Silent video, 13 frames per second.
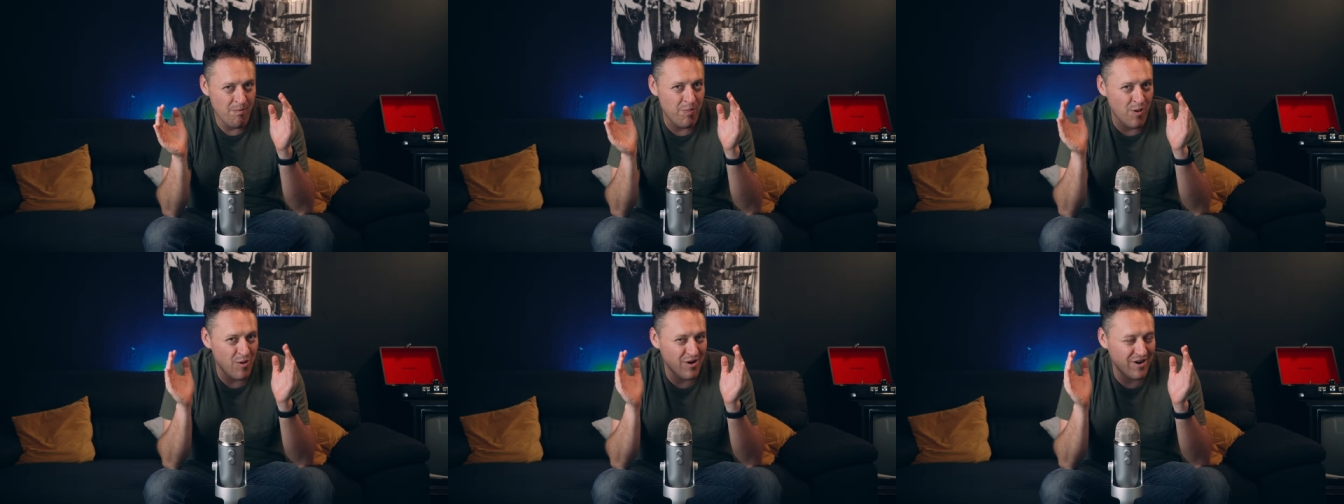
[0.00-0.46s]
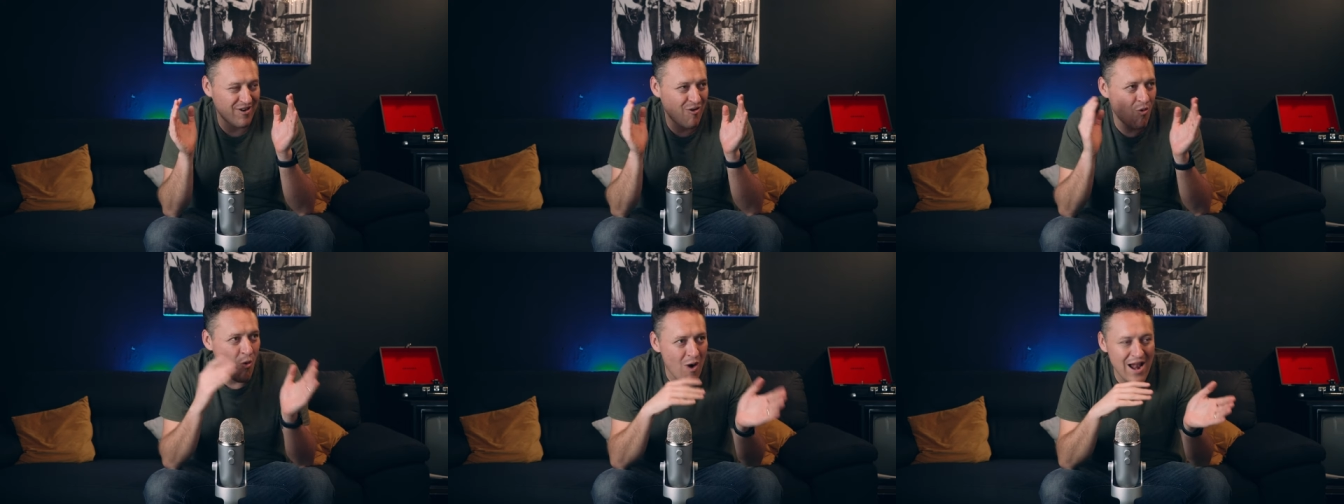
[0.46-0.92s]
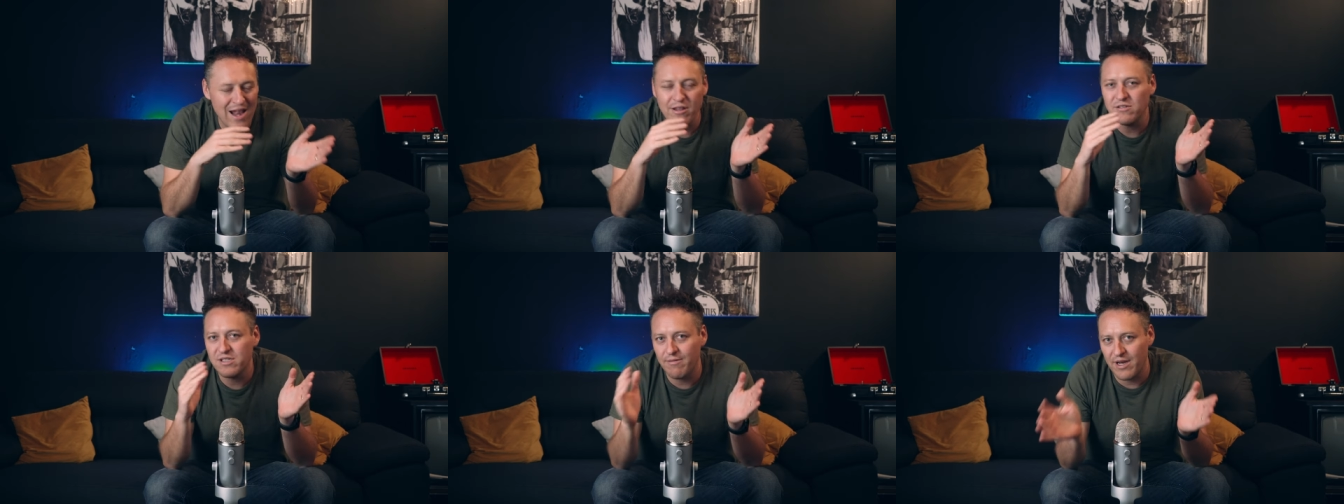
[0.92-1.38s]
¿Por cuál
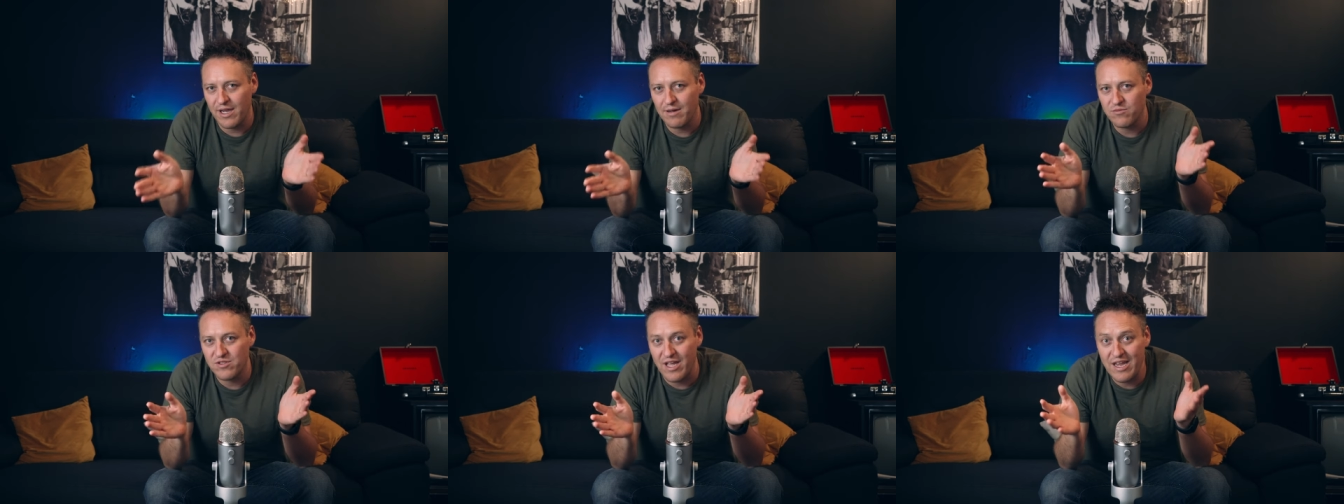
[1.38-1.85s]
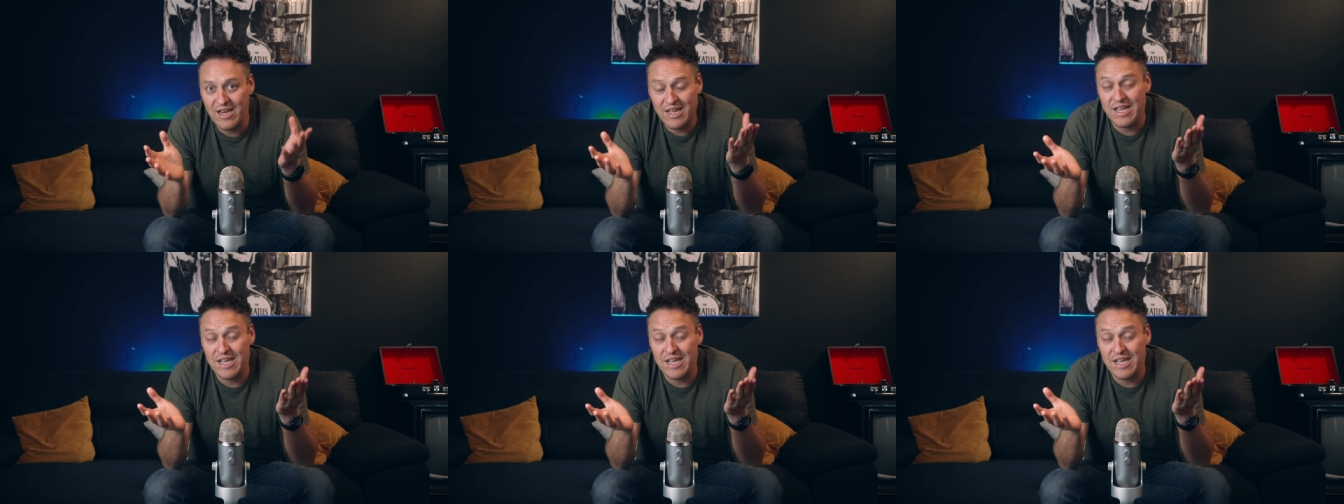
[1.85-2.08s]
nos deberíamos de ir